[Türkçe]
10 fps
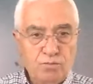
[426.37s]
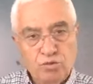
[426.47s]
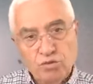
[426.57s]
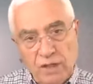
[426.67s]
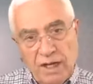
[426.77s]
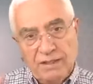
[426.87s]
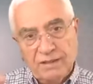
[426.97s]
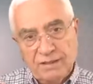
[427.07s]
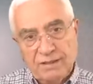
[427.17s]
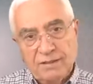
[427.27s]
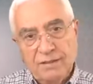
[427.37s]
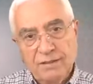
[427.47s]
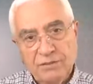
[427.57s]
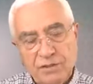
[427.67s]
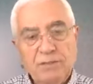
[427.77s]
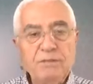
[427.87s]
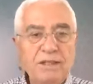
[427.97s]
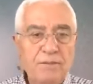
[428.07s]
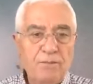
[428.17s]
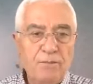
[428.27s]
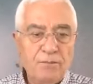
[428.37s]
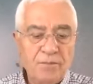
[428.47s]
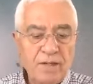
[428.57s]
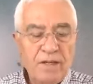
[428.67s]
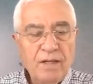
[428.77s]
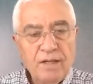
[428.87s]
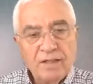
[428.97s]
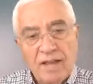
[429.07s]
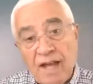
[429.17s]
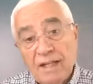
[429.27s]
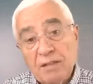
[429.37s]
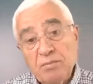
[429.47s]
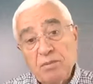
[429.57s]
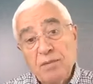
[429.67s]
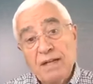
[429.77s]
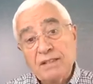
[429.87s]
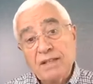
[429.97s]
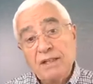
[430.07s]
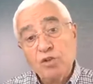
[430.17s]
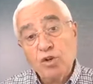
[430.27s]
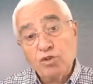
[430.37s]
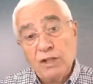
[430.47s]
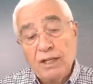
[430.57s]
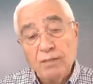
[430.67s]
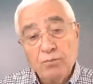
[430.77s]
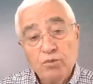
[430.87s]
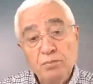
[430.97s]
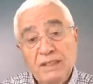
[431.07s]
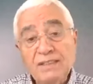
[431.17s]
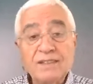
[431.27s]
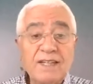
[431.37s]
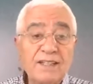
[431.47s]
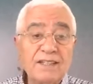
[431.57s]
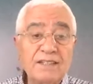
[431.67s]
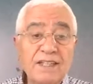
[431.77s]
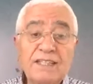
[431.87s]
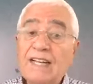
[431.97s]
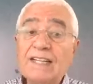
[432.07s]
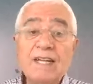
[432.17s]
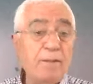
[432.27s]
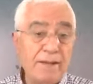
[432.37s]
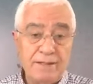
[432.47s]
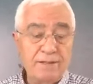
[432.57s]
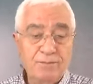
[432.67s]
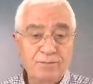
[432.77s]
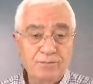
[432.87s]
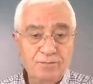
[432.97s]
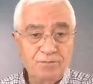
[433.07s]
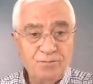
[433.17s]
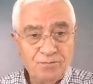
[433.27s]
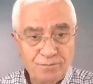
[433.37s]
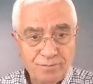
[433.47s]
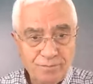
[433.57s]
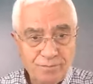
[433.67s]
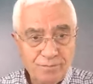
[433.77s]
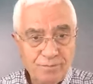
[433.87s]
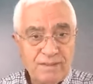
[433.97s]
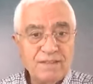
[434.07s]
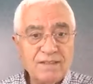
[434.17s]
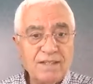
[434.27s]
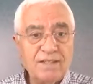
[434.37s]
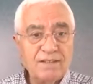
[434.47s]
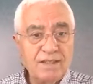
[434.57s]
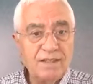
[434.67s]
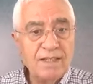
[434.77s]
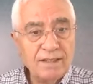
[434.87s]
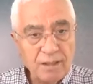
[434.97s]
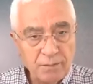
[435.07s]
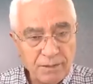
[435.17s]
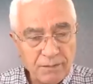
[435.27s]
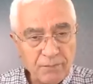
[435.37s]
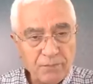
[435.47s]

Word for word: Bunu da ayırdık. Şimdi Geldik bir başka noktaya bu bin sene şeyi ne demek? Bin sene şeyi ne demek?